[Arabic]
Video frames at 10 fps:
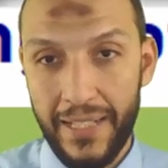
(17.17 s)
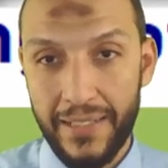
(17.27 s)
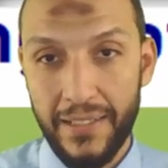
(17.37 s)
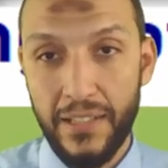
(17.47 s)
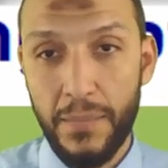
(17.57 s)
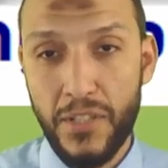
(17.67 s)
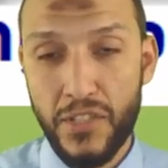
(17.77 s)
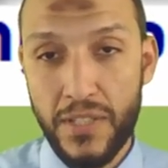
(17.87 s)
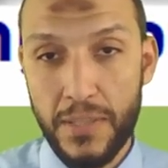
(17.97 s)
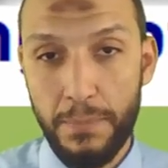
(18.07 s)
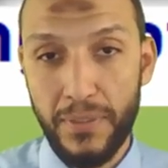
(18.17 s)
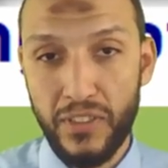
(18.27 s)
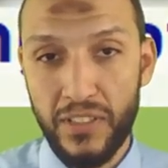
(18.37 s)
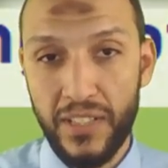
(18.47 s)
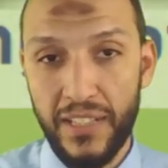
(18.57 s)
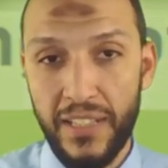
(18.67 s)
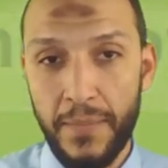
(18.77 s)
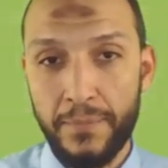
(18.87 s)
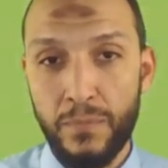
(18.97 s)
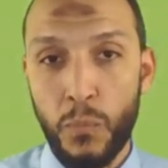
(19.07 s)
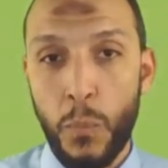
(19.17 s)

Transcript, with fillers: الحاجات الدايمنشنز ببساطه جدا